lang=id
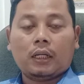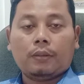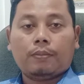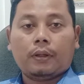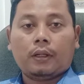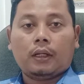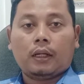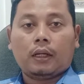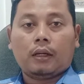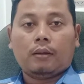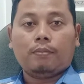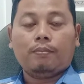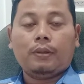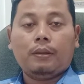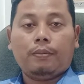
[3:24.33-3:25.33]

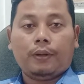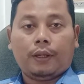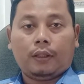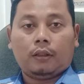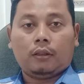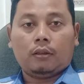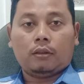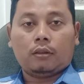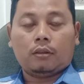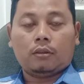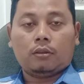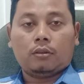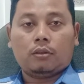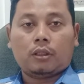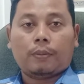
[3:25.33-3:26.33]
daripada bibit,
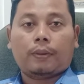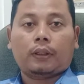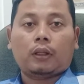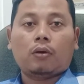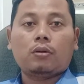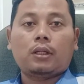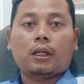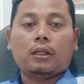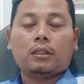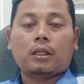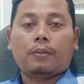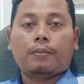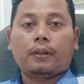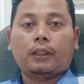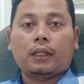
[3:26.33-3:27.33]
siapa tahu dari
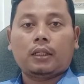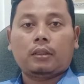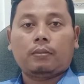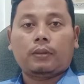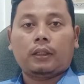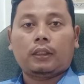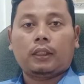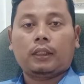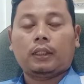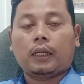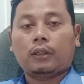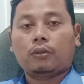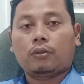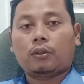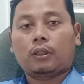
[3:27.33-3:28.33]
sahabat tani itu
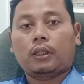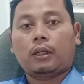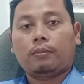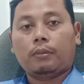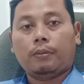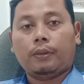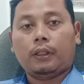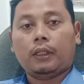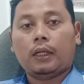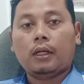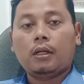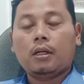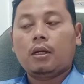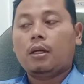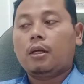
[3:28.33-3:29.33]
tidak cocok dengan bibitnya,
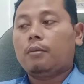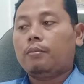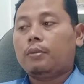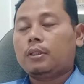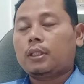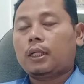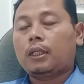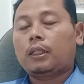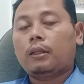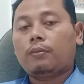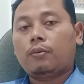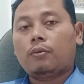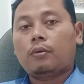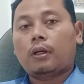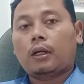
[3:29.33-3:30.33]
bisa kita
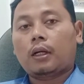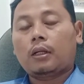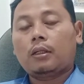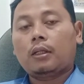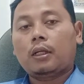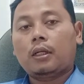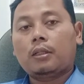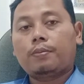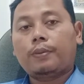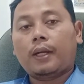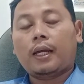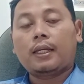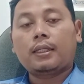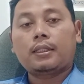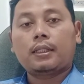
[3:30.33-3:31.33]
menggunakan
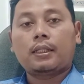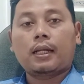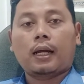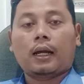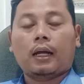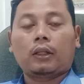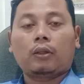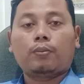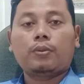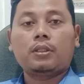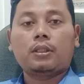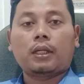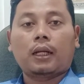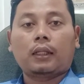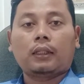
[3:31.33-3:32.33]
SPI sedang ataupun
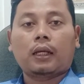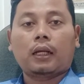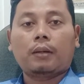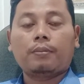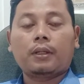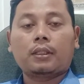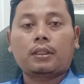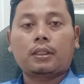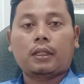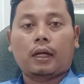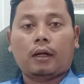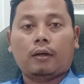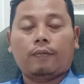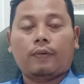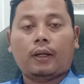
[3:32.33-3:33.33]
jarak tanam yang
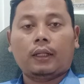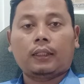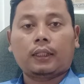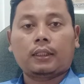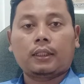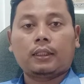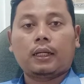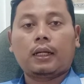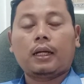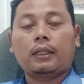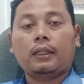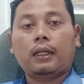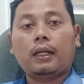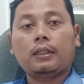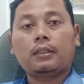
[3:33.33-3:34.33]
sedang. Varietas sedang
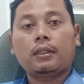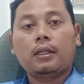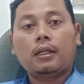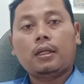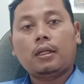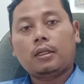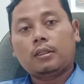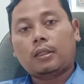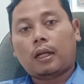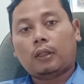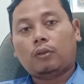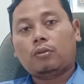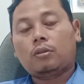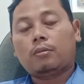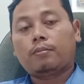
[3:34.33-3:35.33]
adalah
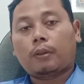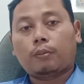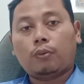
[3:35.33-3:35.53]
142.